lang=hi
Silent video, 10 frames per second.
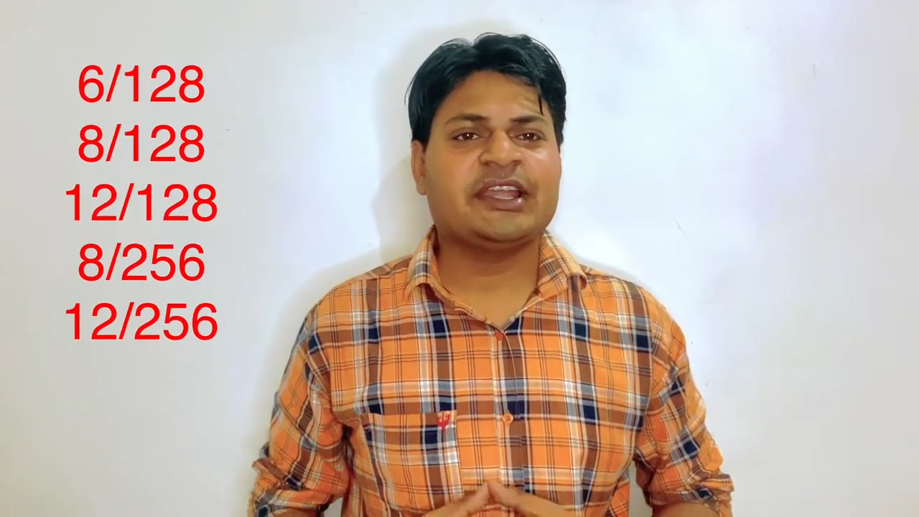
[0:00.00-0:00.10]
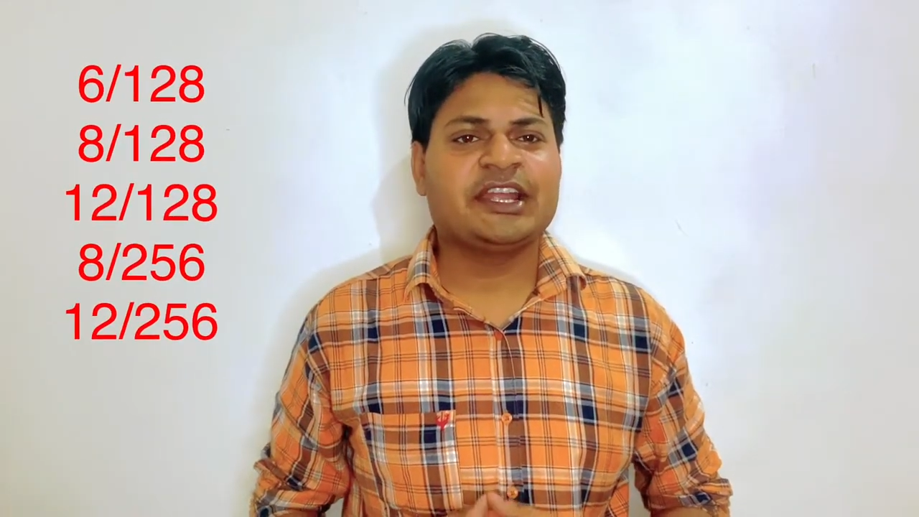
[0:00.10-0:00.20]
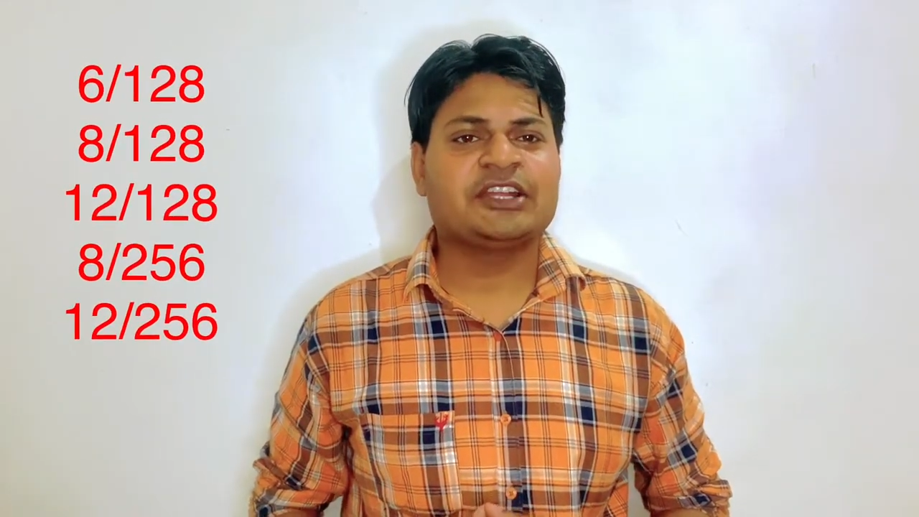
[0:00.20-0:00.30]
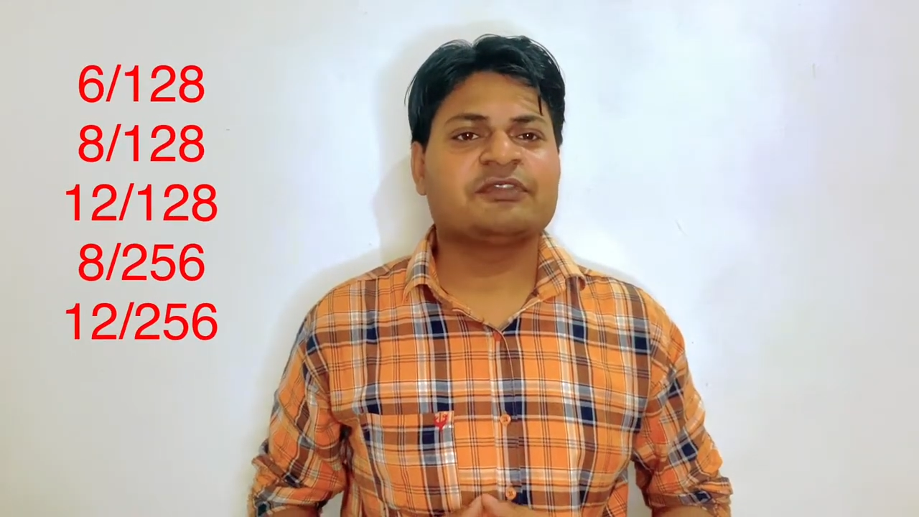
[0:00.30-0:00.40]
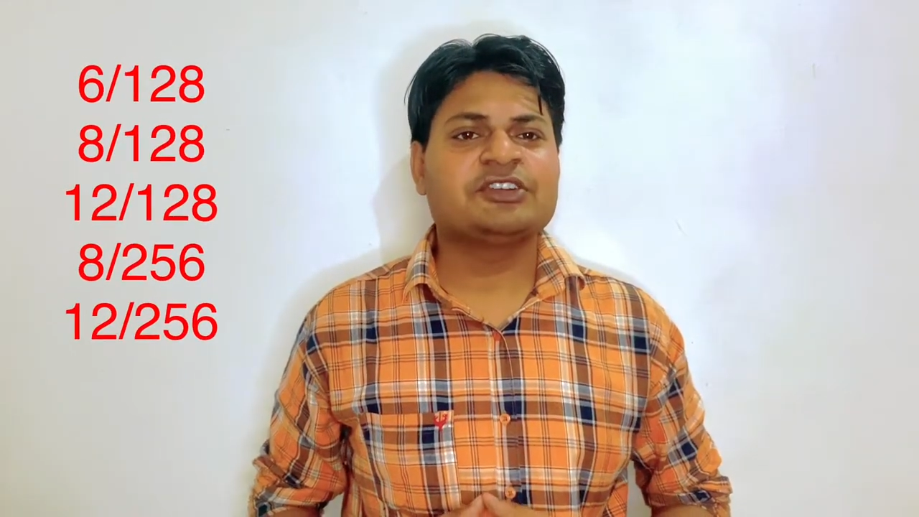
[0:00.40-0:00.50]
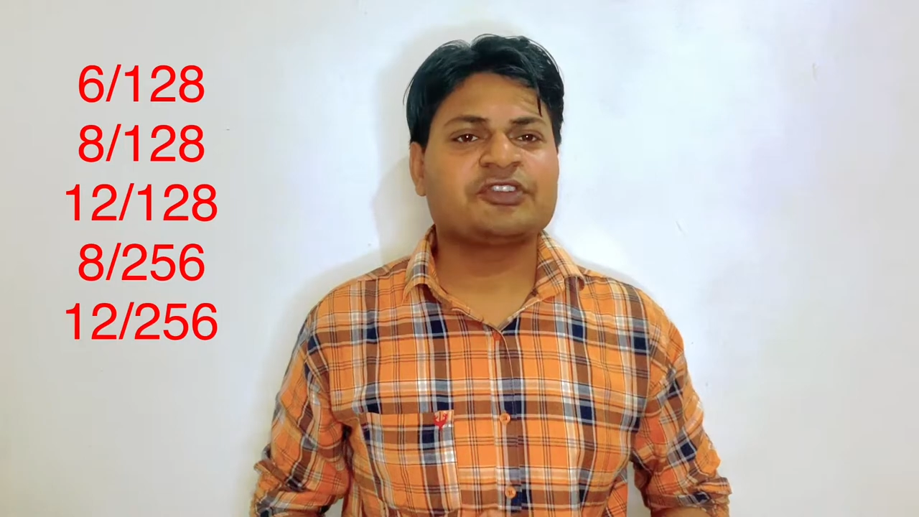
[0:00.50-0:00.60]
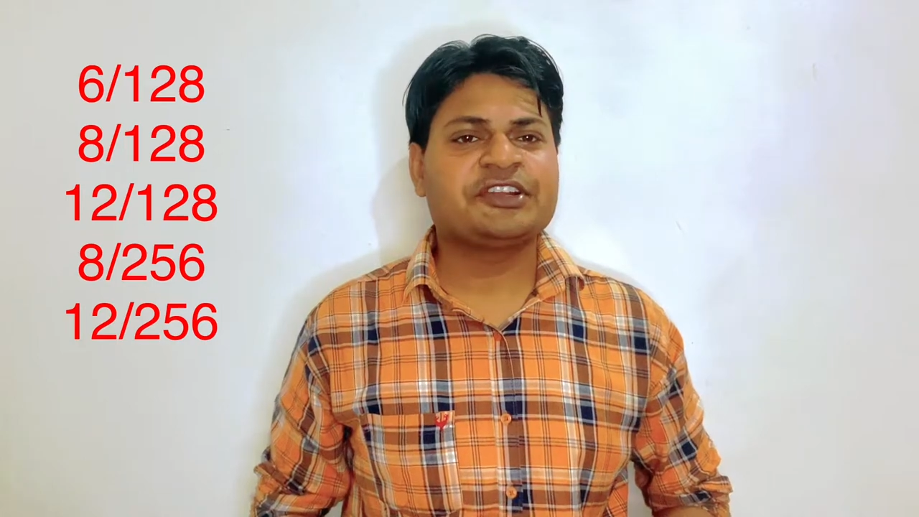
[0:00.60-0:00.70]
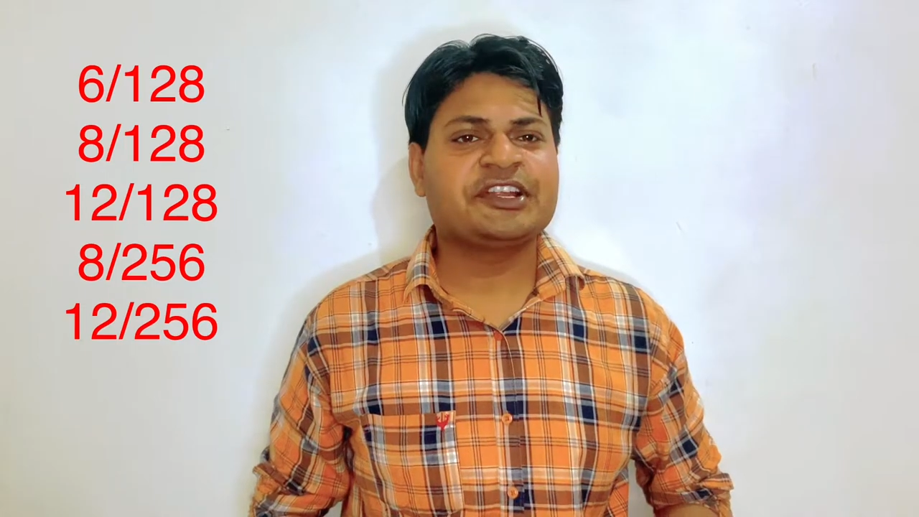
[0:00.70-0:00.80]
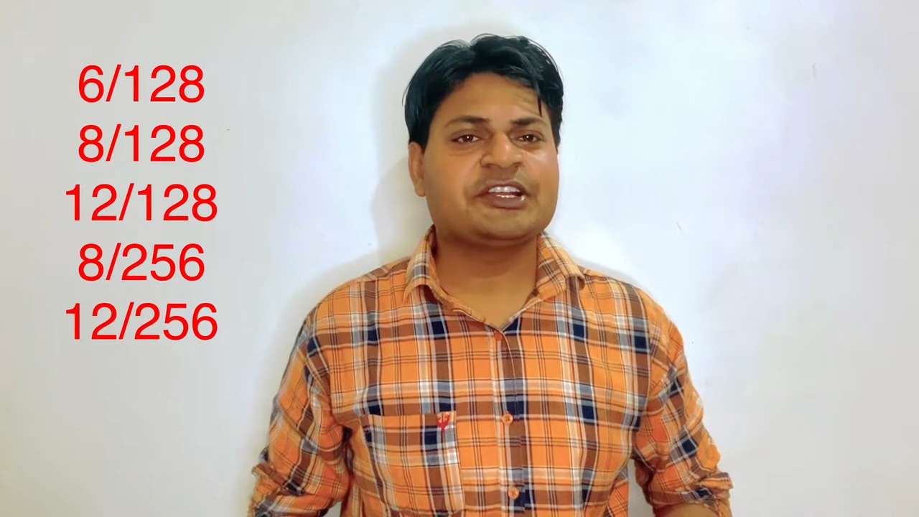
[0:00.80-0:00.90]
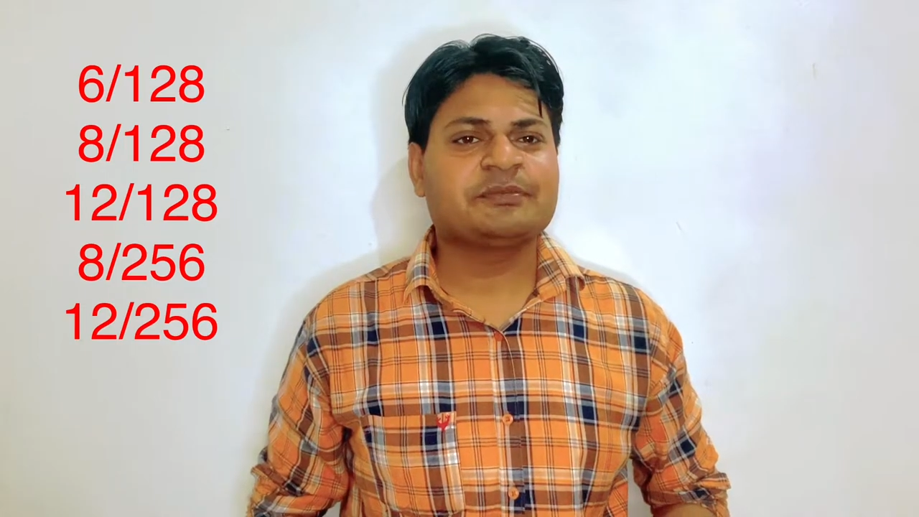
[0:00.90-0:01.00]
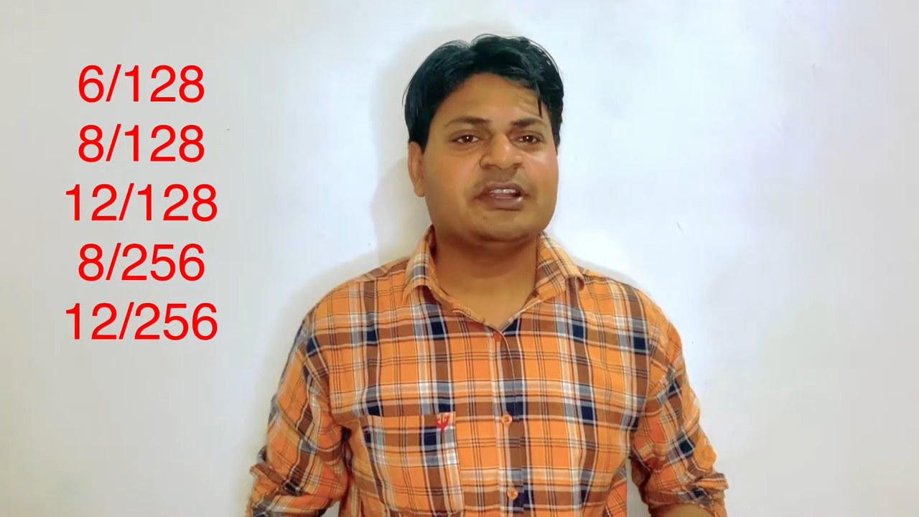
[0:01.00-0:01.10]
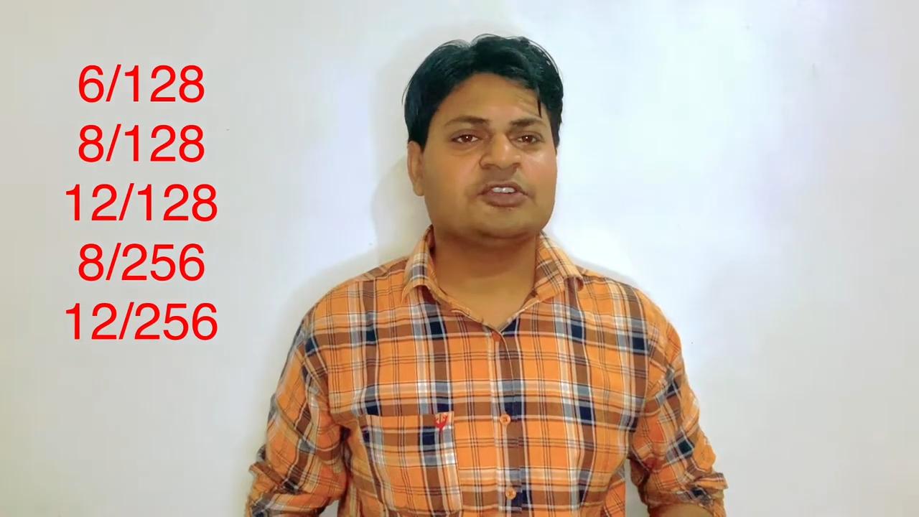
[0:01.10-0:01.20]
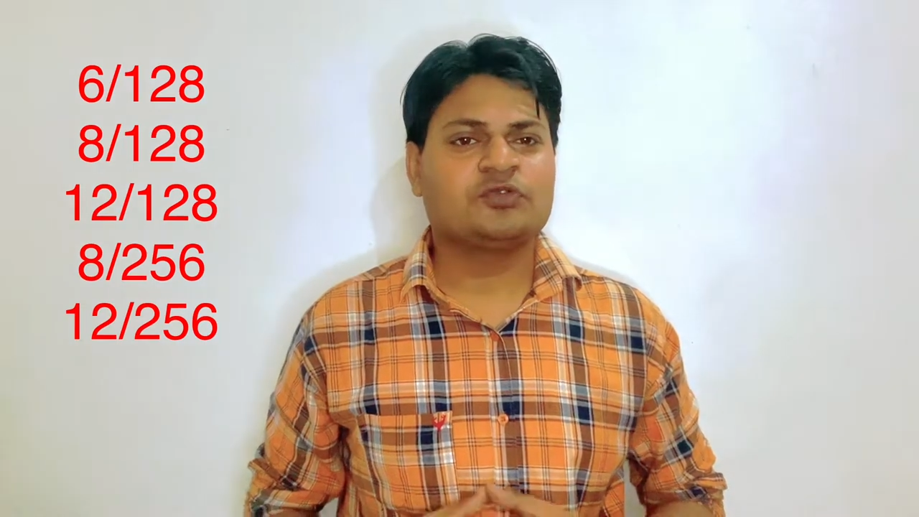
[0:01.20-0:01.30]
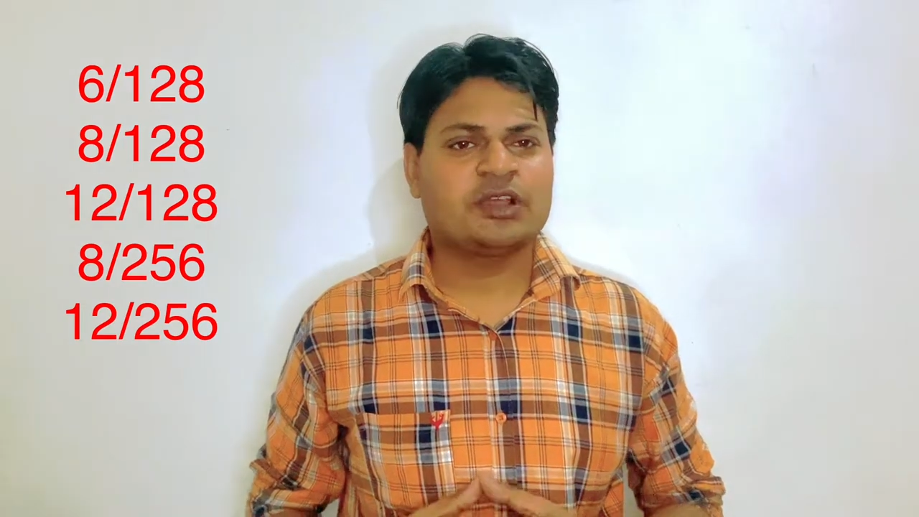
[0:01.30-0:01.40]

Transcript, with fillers: में एट वन ट्वेंटी एट में